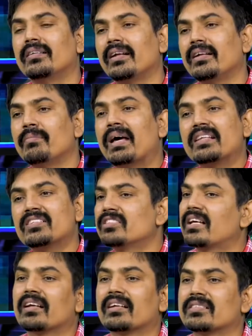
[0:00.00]
దాన్ని బ్యాలెన్స్
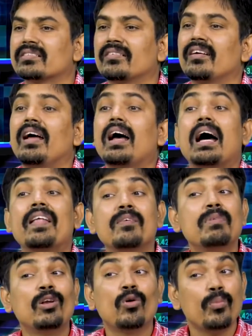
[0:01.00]
చాలా కష్టం hmm. అదే
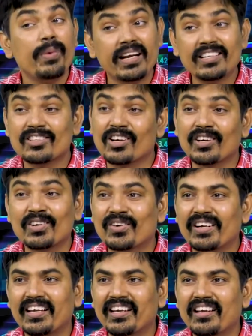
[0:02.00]
మీరు లో బీటా స్టాక్
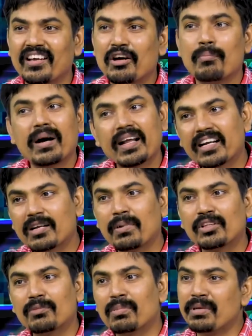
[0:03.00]
అనుకోండి మార్కెట్ hmm.
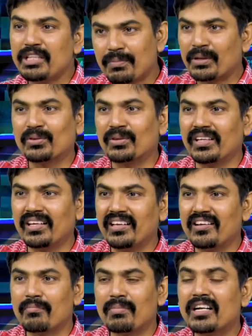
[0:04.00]
పడుతున్నప్పుడు మీద పడుతుంది
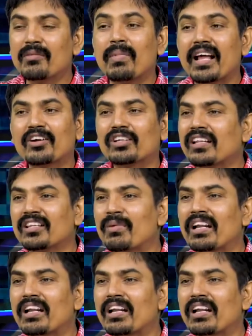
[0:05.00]
బట్ మార్కెట్ అంత